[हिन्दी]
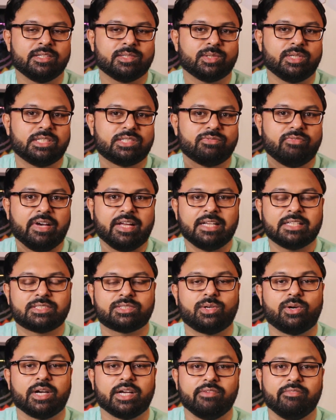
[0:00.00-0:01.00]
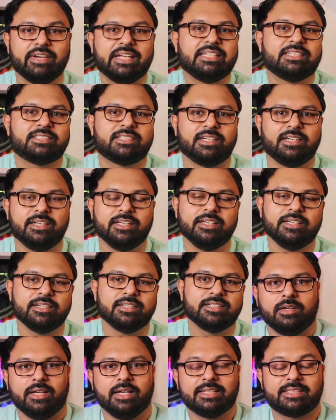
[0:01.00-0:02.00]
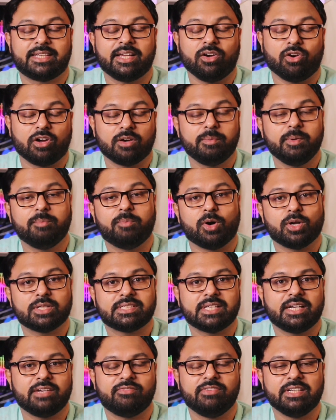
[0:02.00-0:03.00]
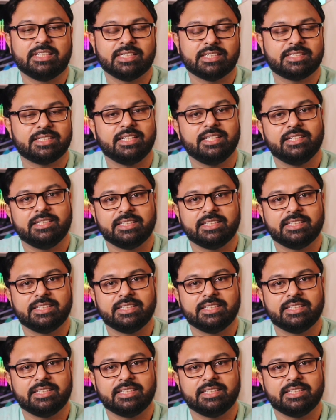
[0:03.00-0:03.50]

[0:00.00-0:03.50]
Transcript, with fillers: सो इट्स वेरी स्ट्रॉन्ग एंड वेरी स्टडी इसके और भी बहुत सारे फीचर्स हैं